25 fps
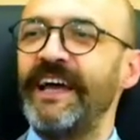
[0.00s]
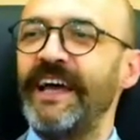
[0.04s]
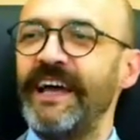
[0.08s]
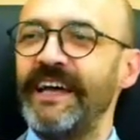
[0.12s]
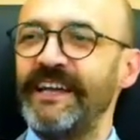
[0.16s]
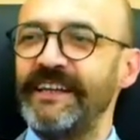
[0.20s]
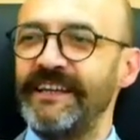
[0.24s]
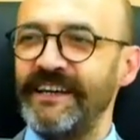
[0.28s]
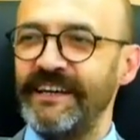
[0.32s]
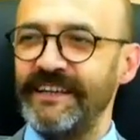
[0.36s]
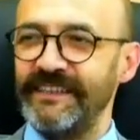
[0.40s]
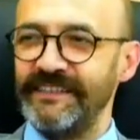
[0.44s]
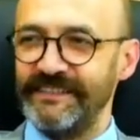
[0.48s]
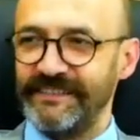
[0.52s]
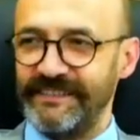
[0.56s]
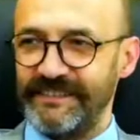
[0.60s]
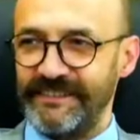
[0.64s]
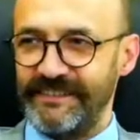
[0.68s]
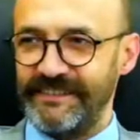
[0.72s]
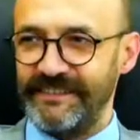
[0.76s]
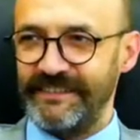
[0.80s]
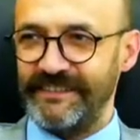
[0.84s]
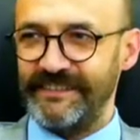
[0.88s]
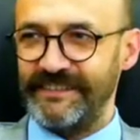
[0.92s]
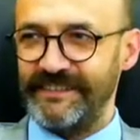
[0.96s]
en
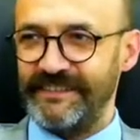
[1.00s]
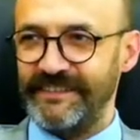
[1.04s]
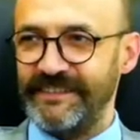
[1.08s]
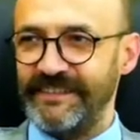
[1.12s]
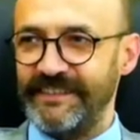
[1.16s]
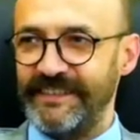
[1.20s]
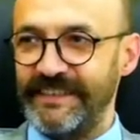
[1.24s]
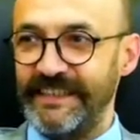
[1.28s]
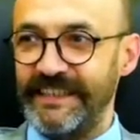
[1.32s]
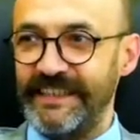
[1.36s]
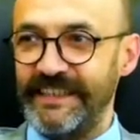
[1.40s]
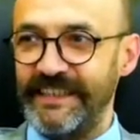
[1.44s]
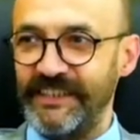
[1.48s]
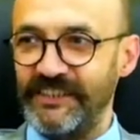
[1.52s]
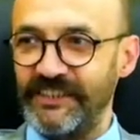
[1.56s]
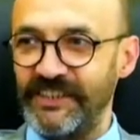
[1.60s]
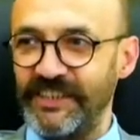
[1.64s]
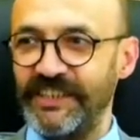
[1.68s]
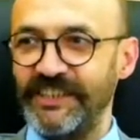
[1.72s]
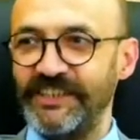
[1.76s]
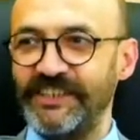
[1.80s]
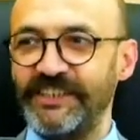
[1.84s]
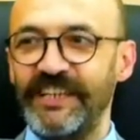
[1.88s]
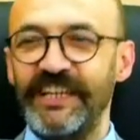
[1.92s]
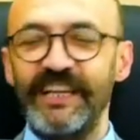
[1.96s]
az 7
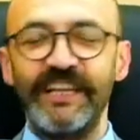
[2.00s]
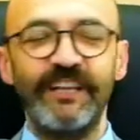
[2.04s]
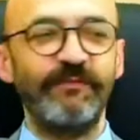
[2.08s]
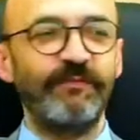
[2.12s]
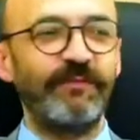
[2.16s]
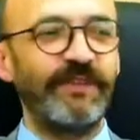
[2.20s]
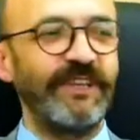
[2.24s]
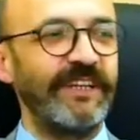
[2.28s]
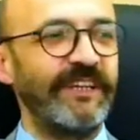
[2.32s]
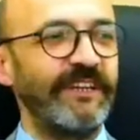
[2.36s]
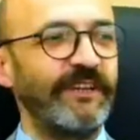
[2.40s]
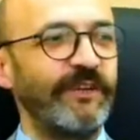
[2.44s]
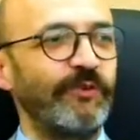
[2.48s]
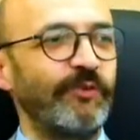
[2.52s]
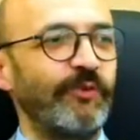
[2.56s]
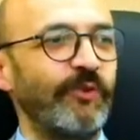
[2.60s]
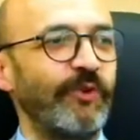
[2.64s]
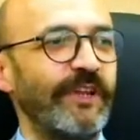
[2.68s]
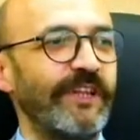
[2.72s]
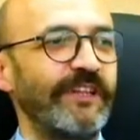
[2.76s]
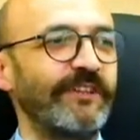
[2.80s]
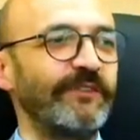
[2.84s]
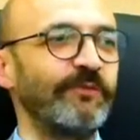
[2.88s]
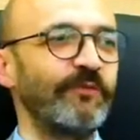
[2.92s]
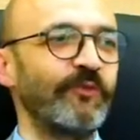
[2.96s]
kişilik bir
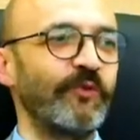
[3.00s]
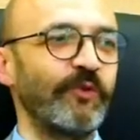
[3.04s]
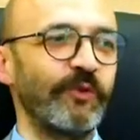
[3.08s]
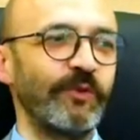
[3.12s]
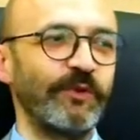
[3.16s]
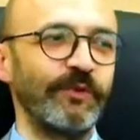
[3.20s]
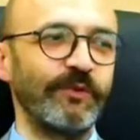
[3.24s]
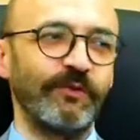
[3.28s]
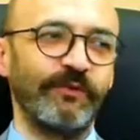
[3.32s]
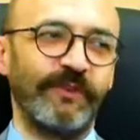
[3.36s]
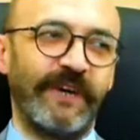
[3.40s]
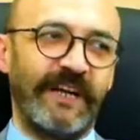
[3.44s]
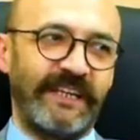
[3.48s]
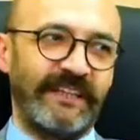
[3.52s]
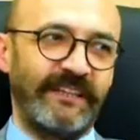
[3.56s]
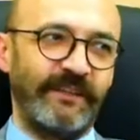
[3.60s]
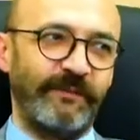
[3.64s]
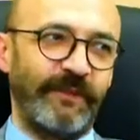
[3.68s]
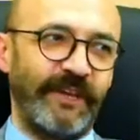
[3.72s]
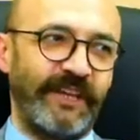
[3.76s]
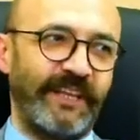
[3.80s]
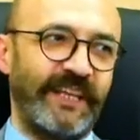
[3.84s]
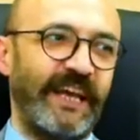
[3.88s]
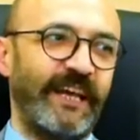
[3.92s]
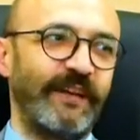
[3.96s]
yönetim kurulu var
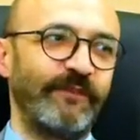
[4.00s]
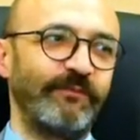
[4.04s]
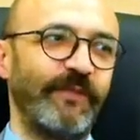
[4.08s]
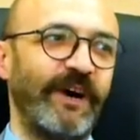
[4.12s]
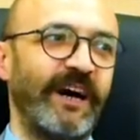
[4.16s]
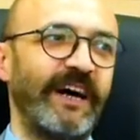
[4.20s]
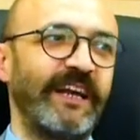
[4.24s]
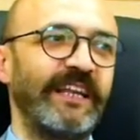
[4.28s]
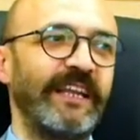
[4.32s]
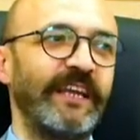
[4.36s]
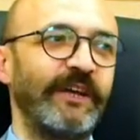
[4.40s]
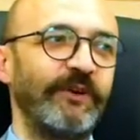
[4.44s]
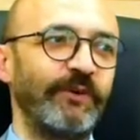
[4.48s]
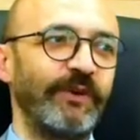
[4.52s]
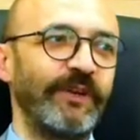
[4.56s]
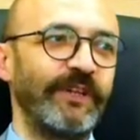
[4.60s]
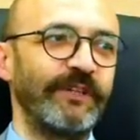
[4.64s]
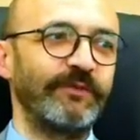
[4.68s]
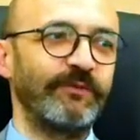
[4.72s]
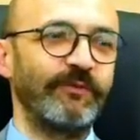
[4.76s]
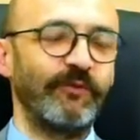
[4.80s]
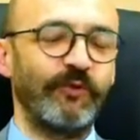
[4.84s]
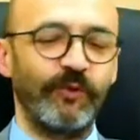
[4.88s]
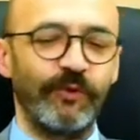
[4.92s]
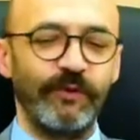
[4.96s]
demek. Yani mahalle
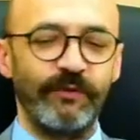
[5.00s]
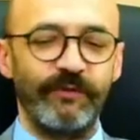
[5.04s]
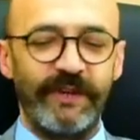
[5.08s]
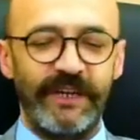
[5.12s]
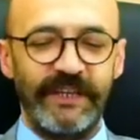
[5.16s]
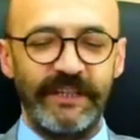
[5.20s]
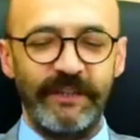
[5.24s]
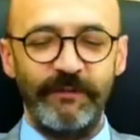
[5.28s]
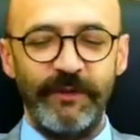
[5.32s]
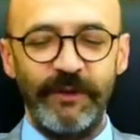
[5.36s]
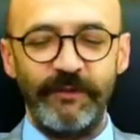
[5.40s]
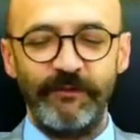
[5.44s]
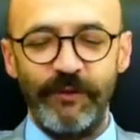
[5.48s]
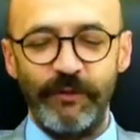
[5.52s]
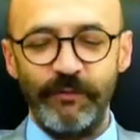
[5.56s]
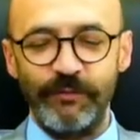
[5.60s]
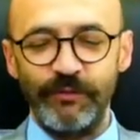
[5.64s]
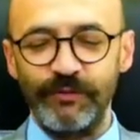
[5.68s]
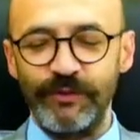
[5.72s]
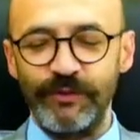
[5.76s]
yönetim kurulu var demek ve